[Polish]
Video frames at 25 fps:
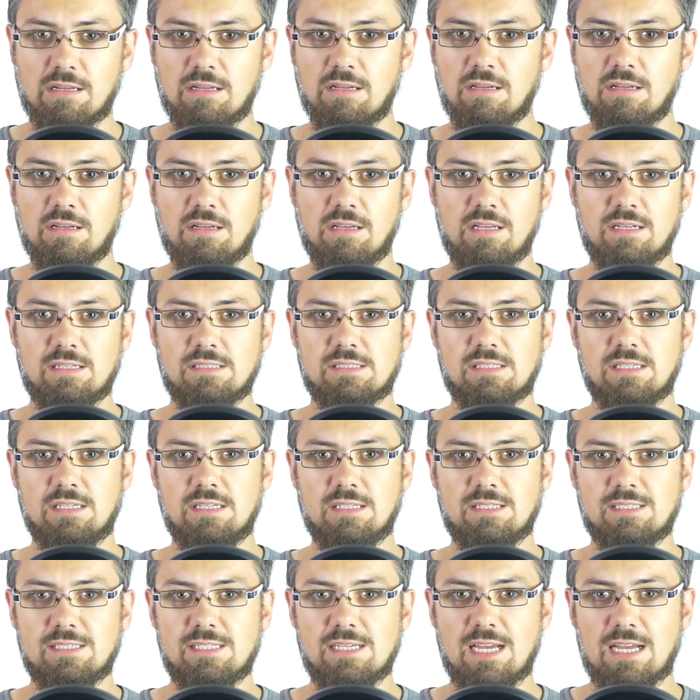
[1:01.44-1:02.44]
i
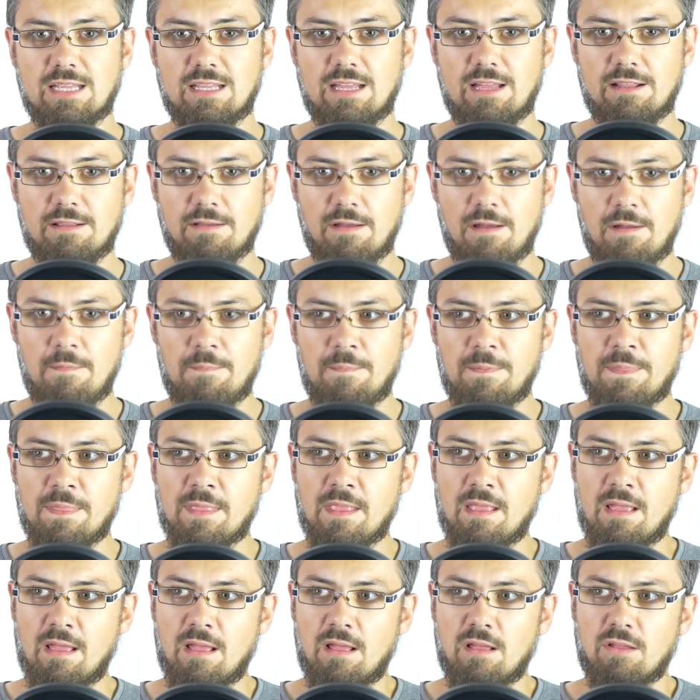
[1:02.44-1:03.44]
XX1
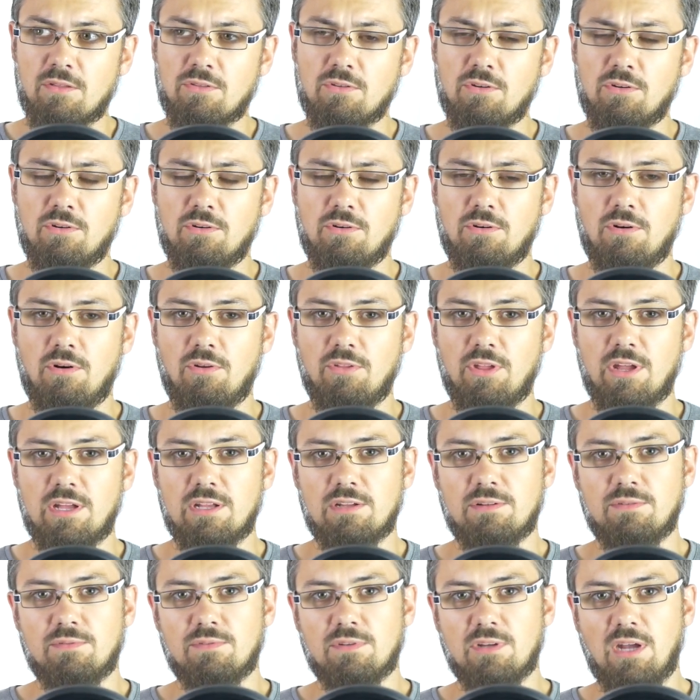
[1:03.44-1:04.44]
no
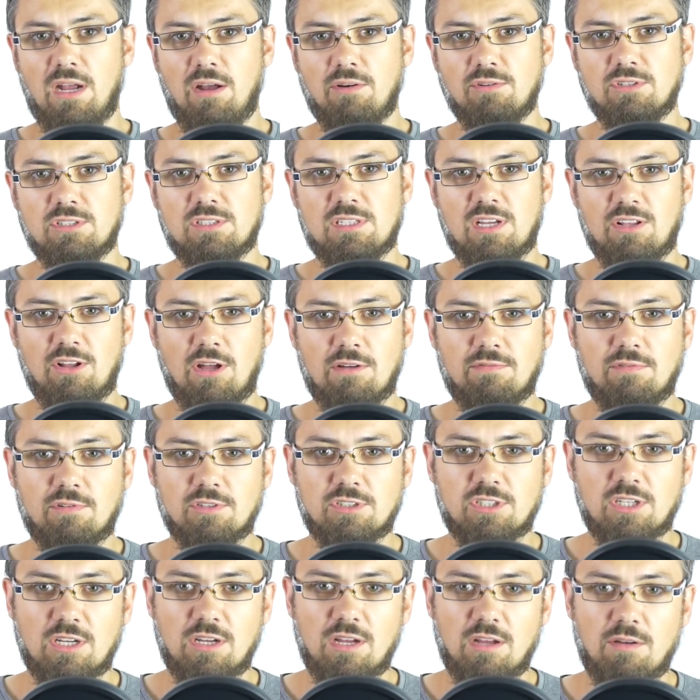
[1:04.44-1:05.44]
one jakoś
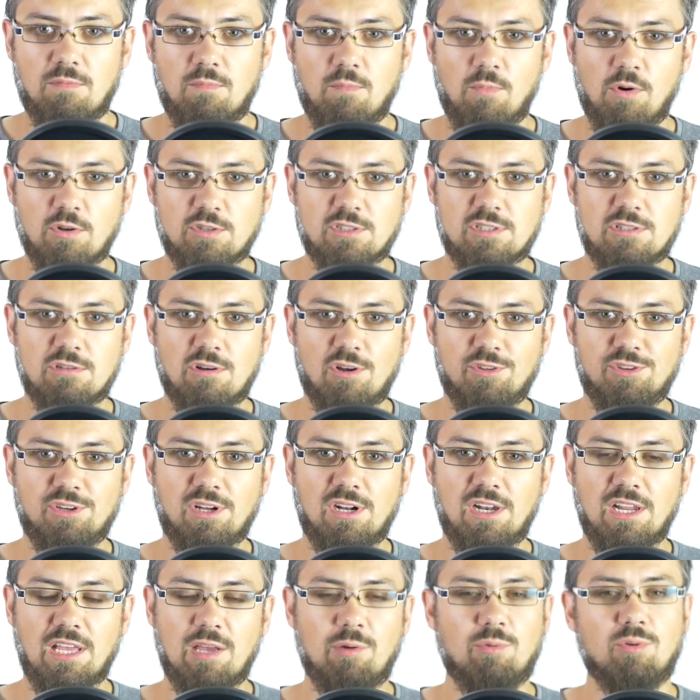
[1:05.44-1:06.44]
cenowo się mocno
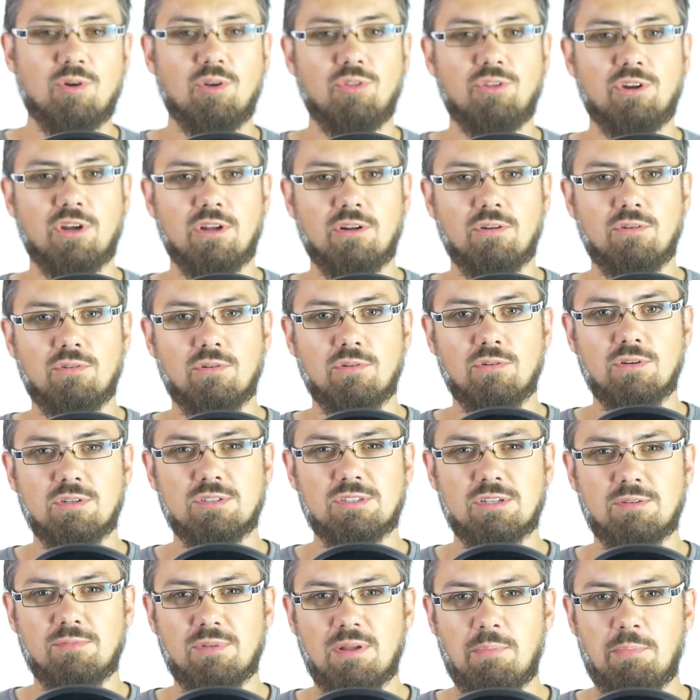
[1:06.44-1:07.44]
odkleiły od rynku
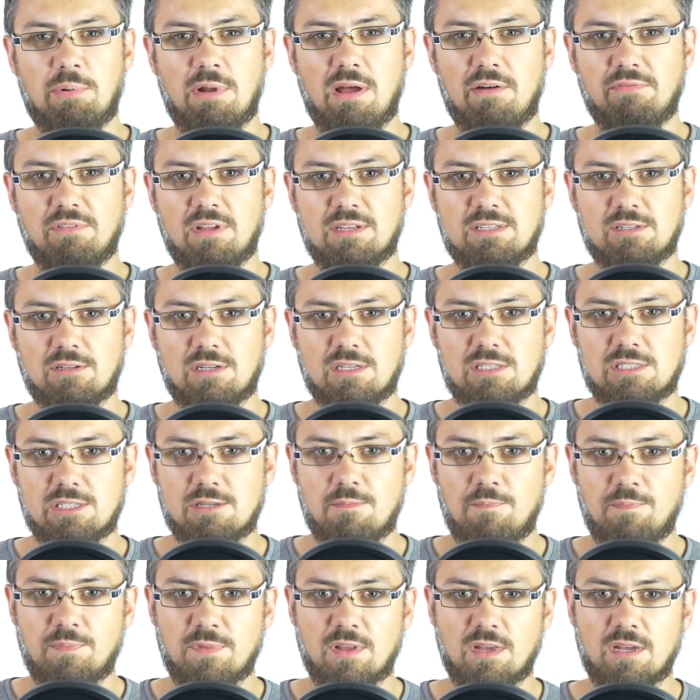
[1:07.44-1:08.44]
i są naprawdę
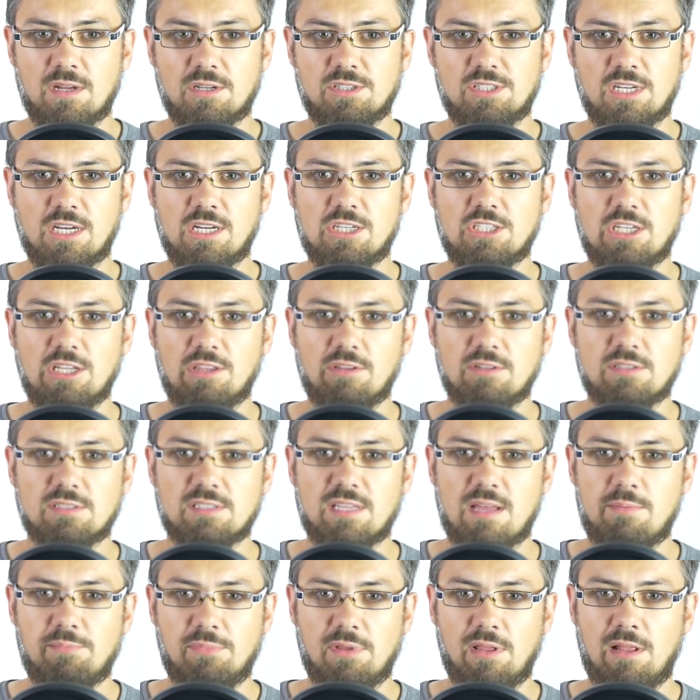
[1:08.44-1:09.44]
coraz e, ciężej
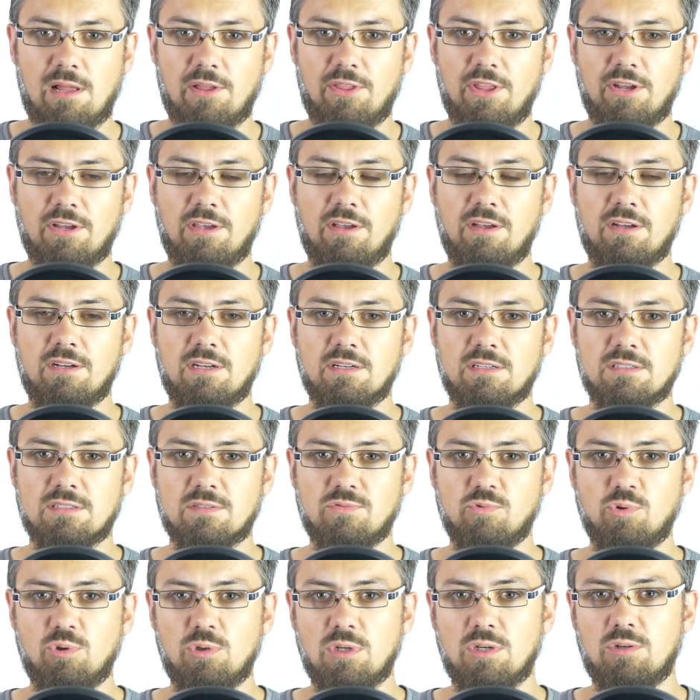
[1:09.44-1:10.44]
dostępne dla takich
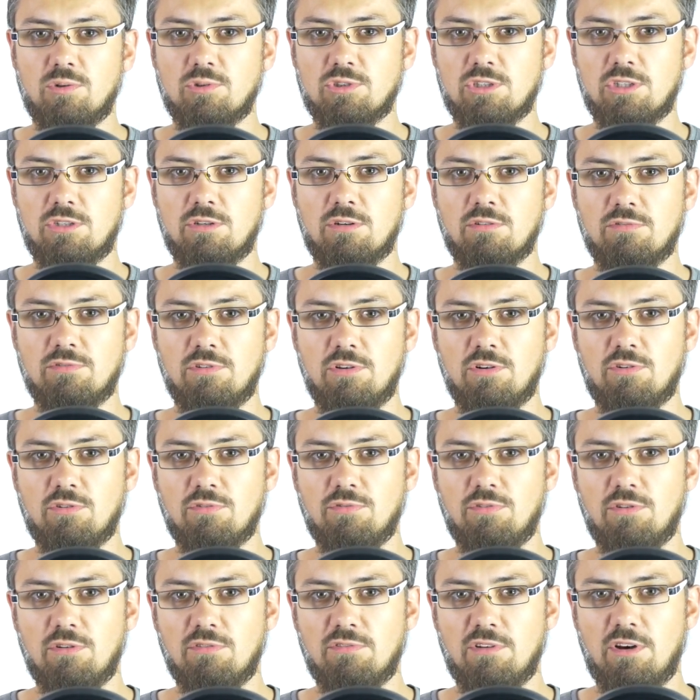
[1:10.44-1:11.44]
zwykłych
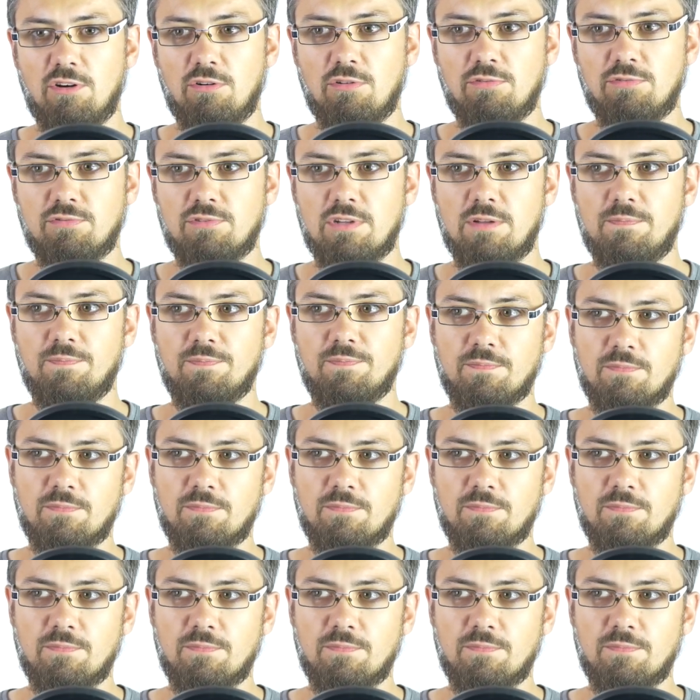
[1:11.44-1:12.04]
użytkowników rowerów,